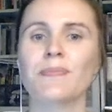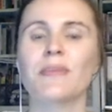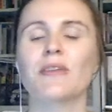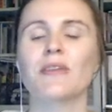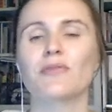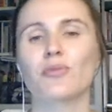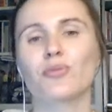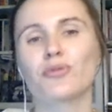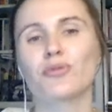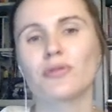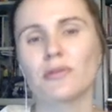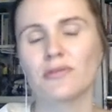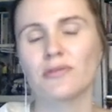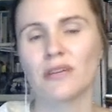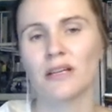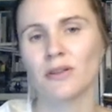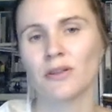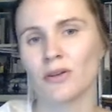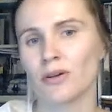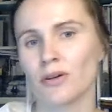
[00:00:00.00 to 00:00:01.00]

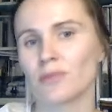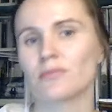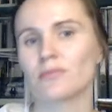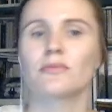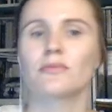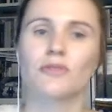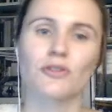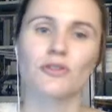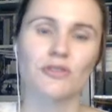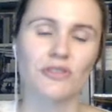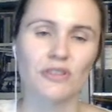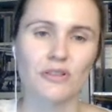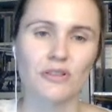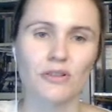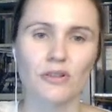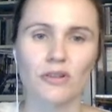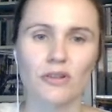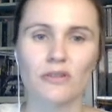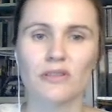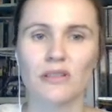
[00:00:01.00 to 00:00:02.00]
wybudowano dość
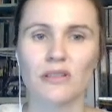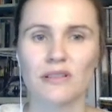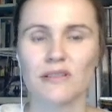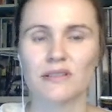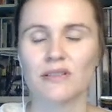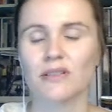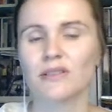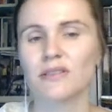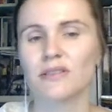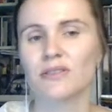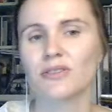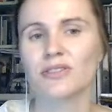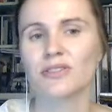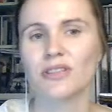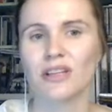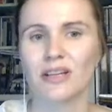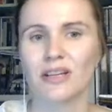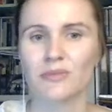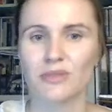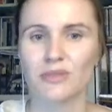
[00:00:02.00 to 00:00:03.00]
jednorodne
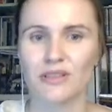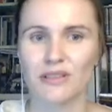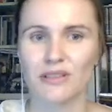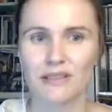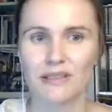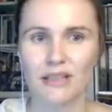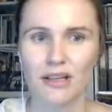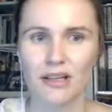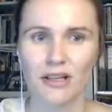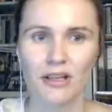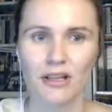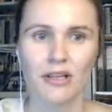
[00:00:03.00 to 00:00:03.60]
stylistycznie kamienice.